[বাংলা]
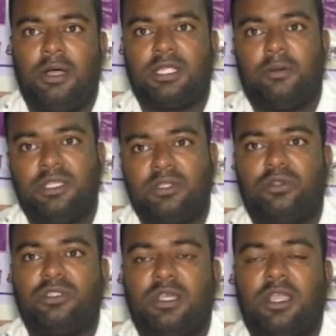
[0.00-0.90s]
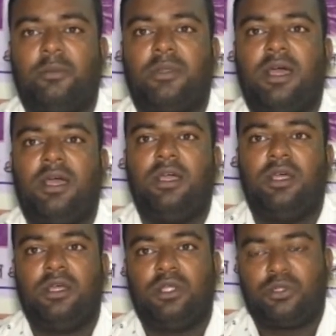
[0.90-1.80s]
বা সামাজিক সংস্থাকে আমরা
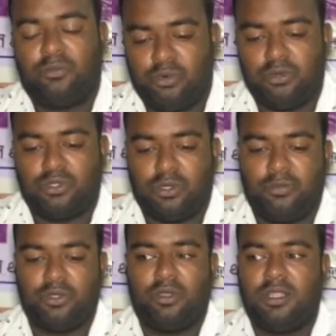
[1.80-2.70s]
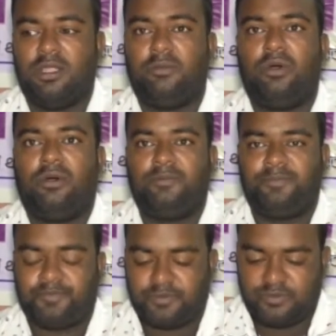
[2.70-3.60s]
সম্বর্ধনা দেব
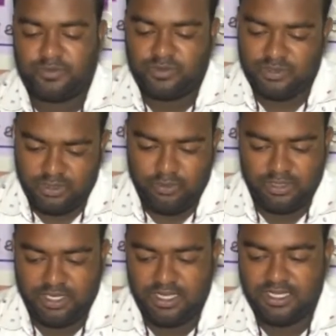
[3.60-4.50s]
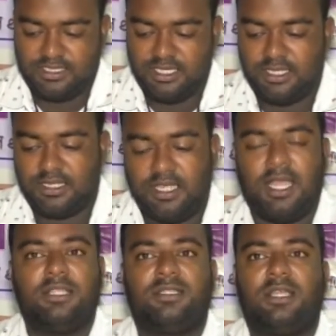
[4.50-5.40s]
কথা রেখেছি তে
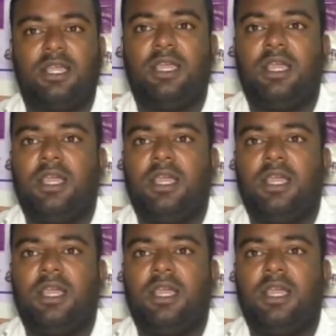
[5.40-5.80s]
আজকে